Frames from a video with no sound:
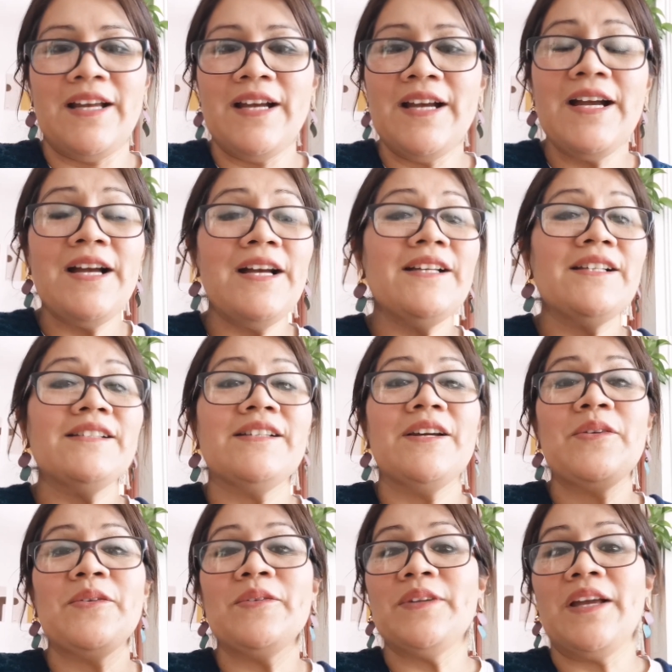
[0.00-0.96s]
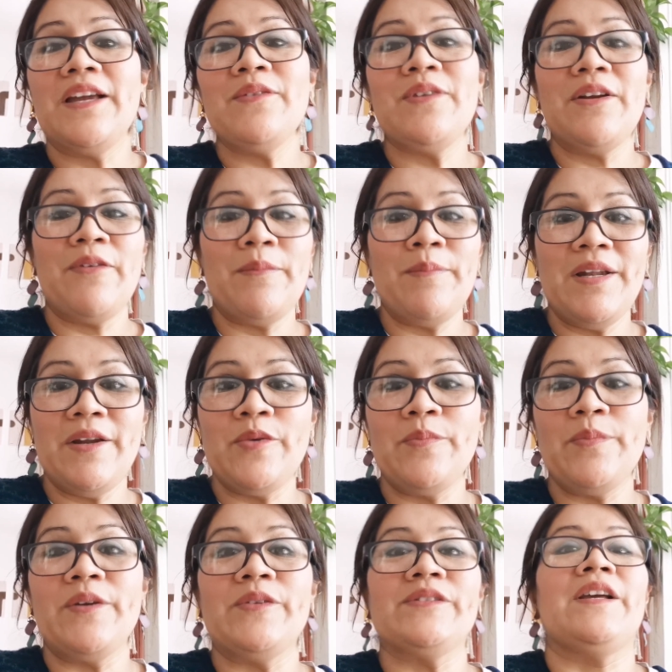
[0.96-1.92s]
la casa donde hay una familia
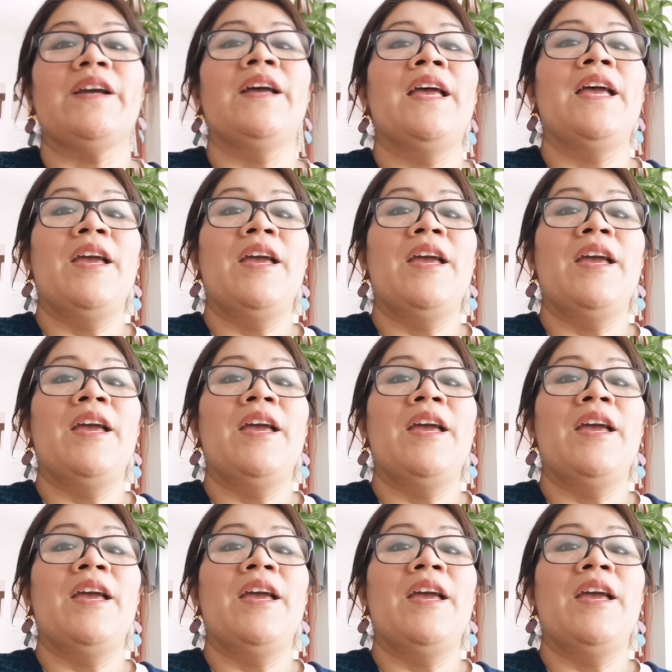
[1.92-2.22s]
numerosa.